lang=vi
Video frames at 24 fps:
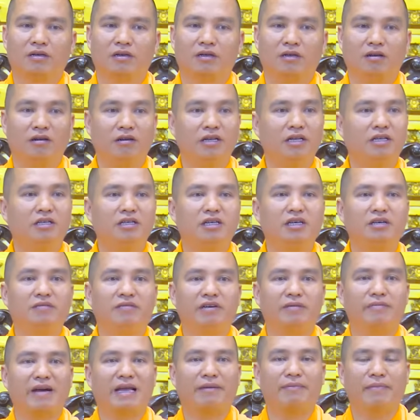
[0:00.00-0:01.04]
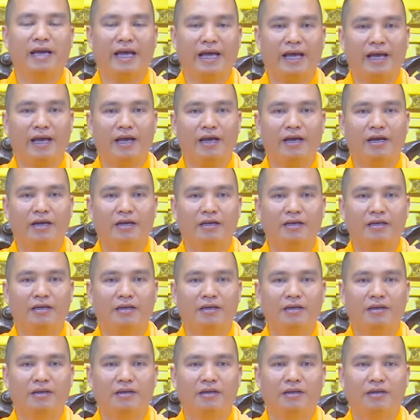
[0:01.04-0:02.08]
Nó đi chơi với bạn bè,
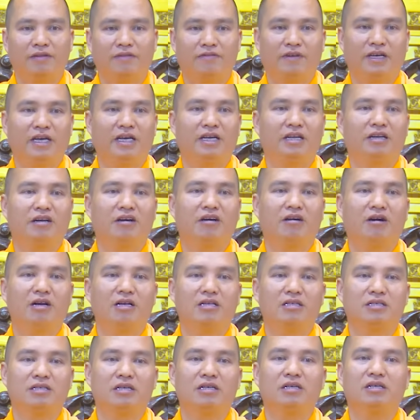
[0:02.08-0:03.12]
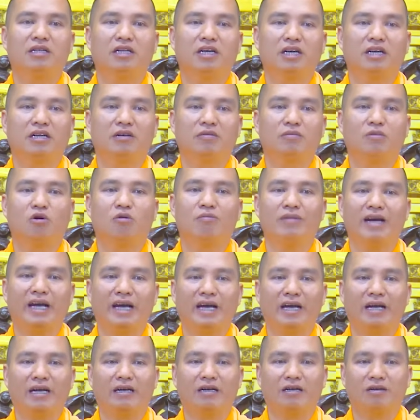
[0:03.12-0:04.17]
về nó xin tiền bố
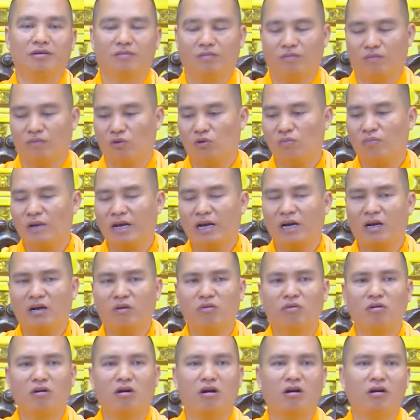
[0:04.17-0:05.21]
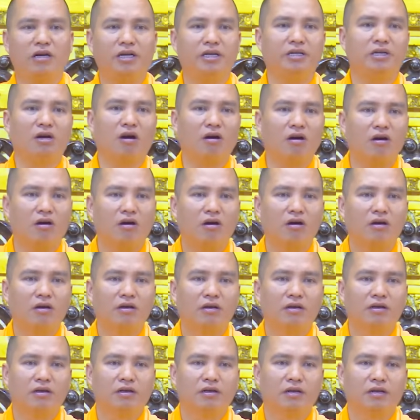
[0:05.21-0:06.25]
mẹ, bố mẹ không có để cho
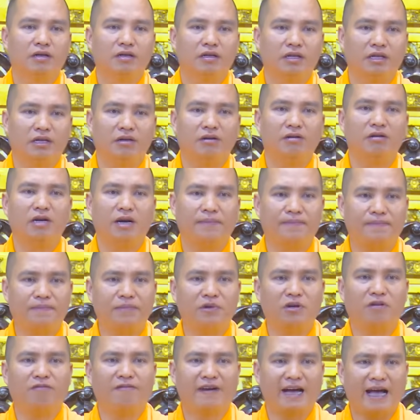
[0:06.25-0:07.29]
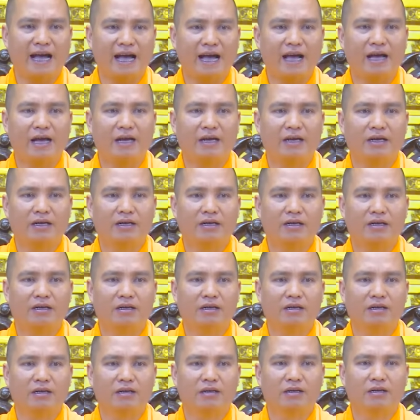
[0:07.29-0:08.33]
thì nó đập, nó phá.
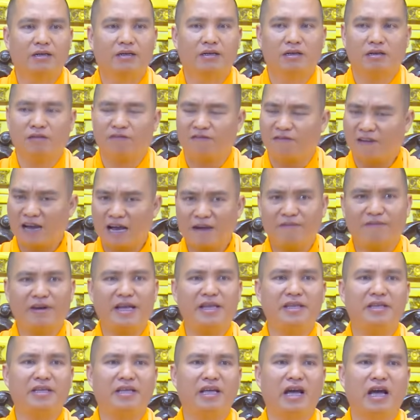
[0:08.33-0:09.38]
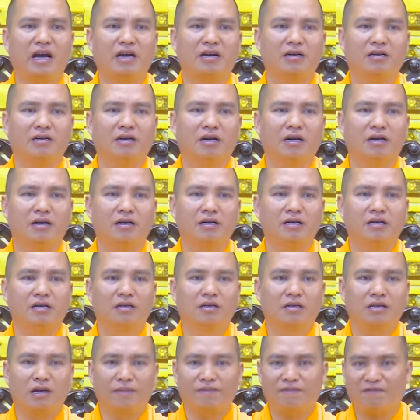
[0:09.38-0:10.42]
Nó phá phách nhà cửa,
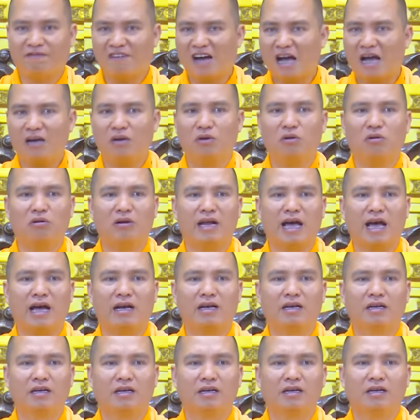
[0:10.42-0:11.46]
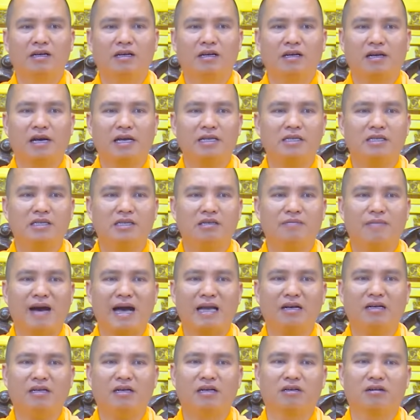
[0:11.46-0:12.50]
đập phá đồ đạc. Cái gì
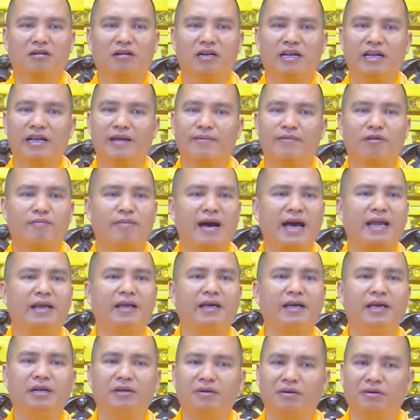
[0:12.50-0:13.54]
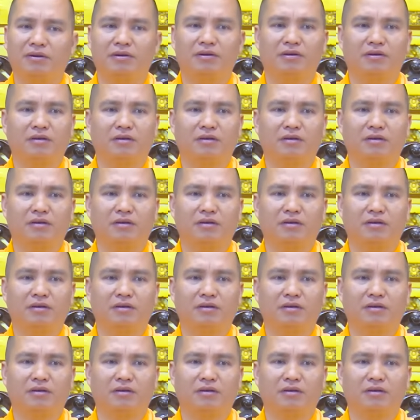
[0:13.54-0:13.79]
bán được nó đã đem nó bán hết rồi,